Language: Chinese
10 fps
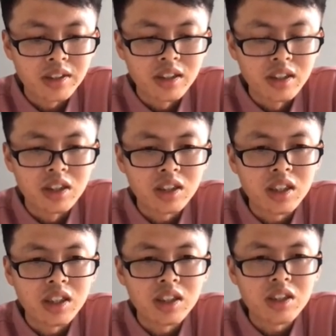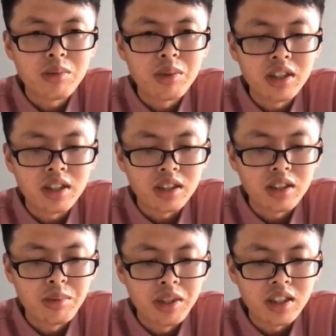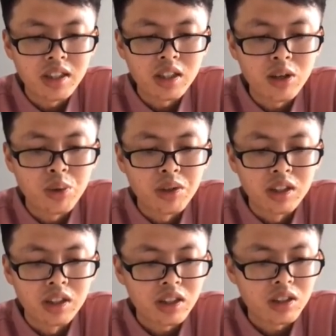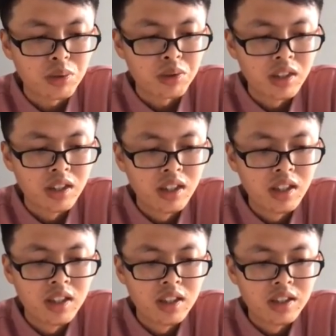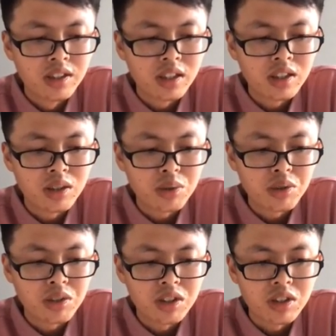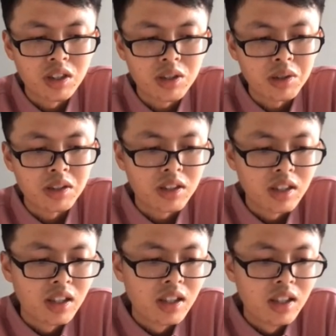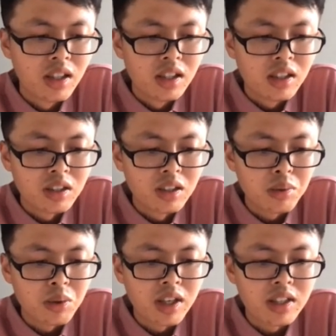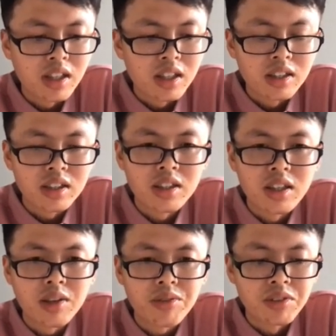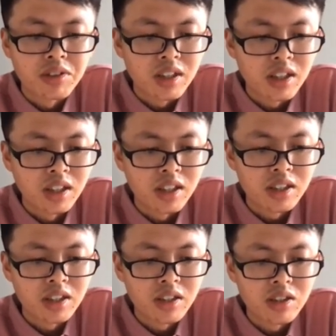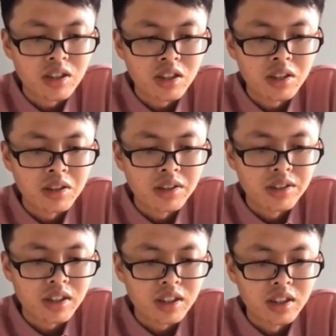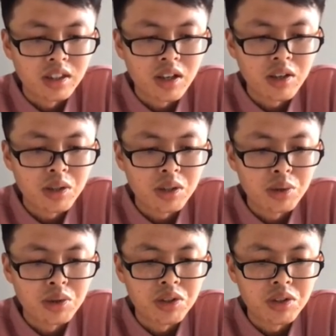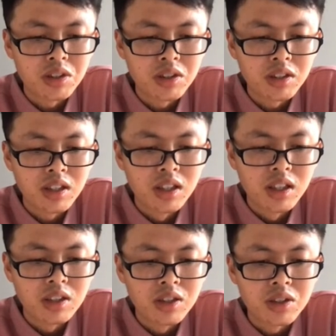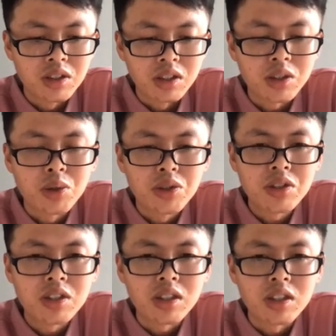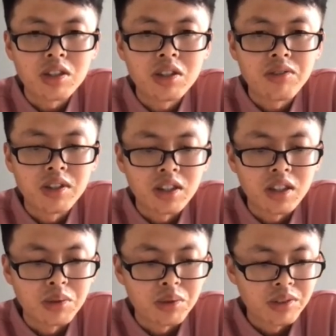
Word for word: 以及和 D B 的 D B 的一个混合事务。那借助携程异步框架 T D F 和 TDCircle， 可以高效的去支持支持整个公司的一个计费的业务。